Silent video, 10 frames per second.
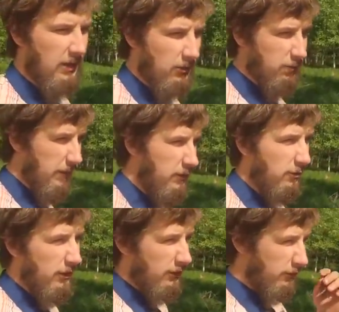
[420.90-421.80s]
Ну,
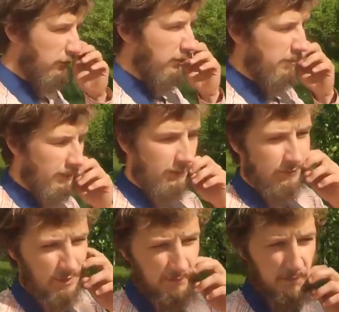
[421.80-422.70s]
поэтому я сегодня
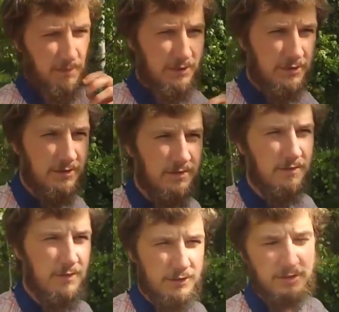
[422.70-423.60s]
принял самые
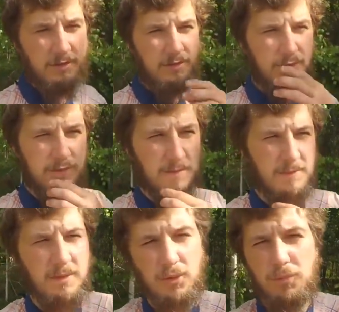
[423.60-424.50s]
большие решения,
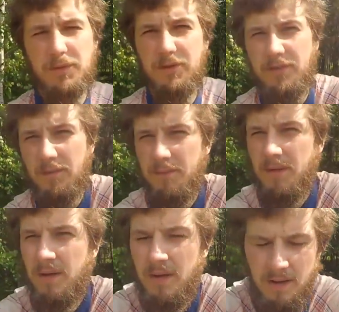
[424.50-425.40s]
самые крупные семьи,